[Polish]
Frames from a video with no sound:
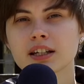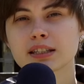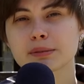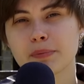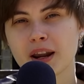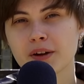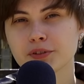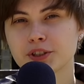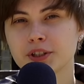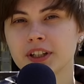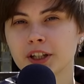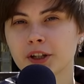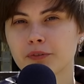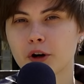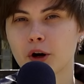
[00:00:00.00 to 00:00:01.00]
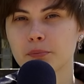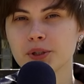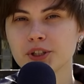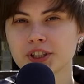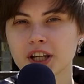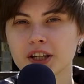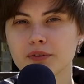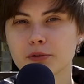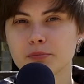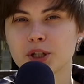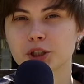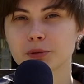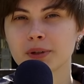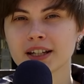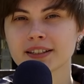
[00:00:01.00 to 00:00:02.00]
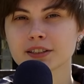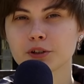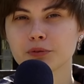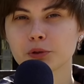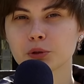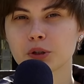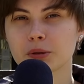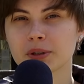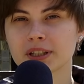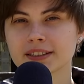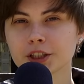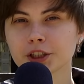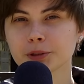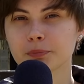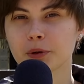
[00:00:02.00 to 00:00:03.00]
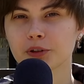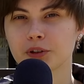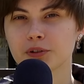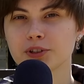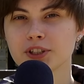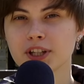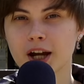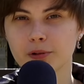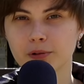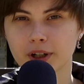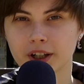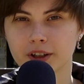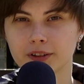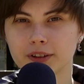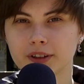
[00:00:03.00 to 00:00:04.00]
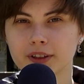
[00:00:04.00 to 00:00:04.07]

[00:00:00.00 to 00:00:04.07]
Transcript: Sprawdź link w opisie i wybierz miasto, w którym chcesz podjąć naukę.